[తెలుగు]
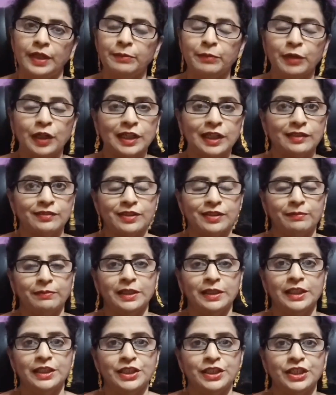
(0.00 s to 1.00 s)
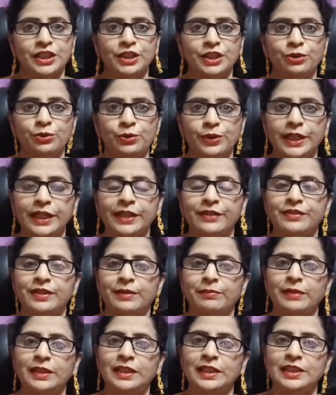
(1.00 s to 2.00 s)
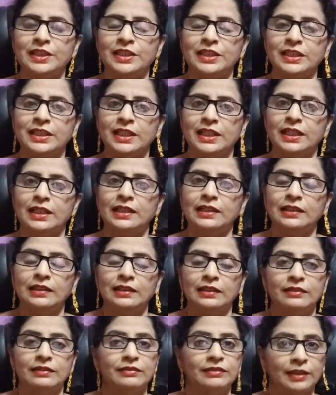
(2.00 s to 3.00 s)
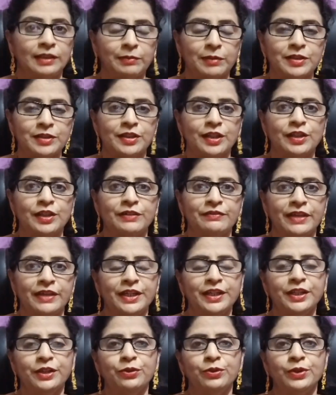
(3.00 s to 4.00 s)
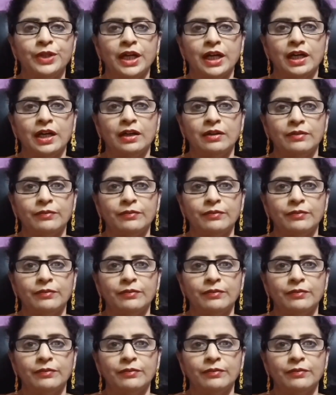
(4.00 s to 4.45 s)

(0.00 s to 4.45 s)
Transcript: ఎముకలకు సంబంధించి గుండెకు సంబంధించిన సమస్యలు ఇవన్నీ కూడా